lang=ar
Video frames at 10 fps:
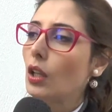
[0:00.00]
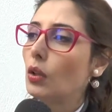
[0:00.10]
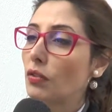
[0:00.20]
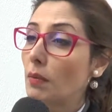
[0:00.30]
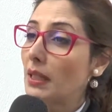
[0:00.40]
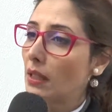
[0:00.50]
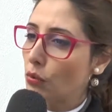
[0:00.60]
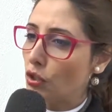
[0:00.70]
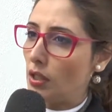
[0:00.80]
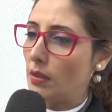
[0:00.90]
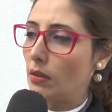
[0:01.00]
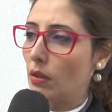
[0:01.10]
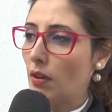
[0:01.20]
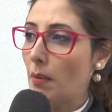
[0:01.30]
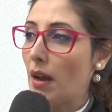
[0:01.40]
دونك فما توجيه دونك
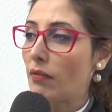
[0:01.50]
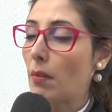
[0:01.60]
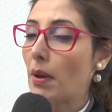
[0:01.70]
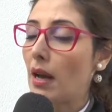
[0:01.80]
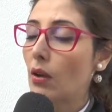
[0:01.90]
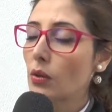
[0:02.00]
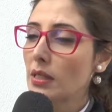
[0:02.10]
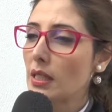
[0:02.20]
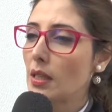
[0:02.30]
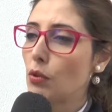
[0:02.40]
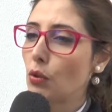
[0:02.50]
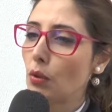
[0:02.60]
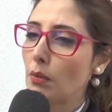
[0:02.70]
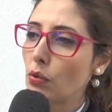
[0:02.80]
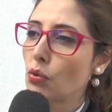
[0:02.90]
فما فما ان كونسيي باش
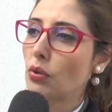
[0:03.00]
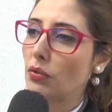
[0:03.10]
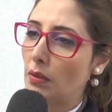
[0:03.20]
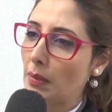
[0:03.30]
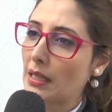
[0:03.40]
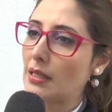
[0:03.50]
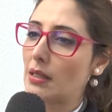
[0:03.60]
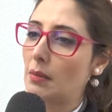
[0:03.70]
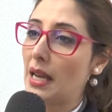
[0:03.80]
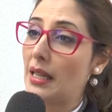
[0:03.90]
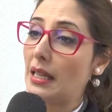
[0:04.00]
يكون موجود في مركز المهن